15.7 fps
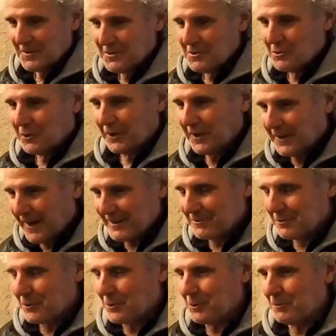Io ti
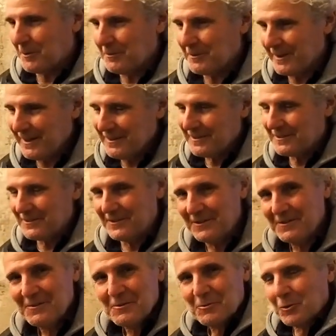ringrazio dei complimenti,
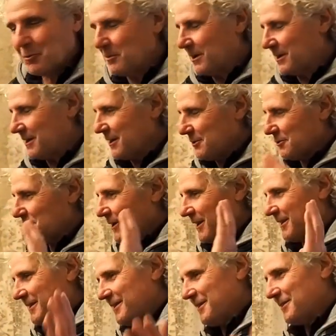non mi sento un
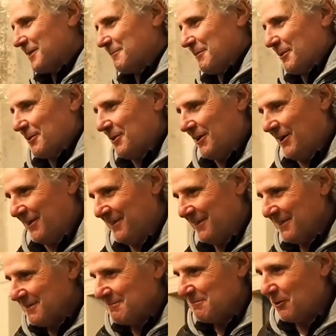artista però,
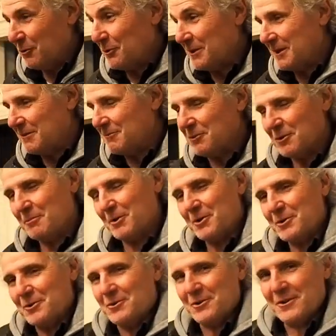me lo dite voi, però
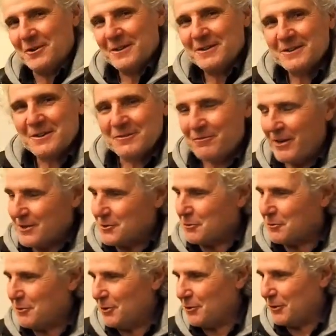io non faccio
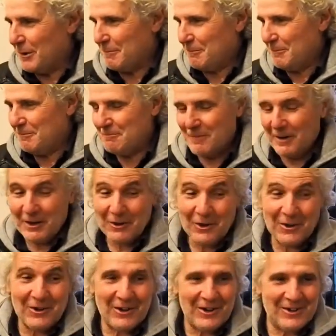quello che... Ma
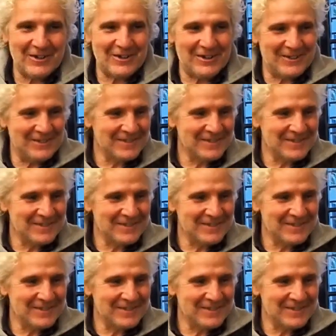no!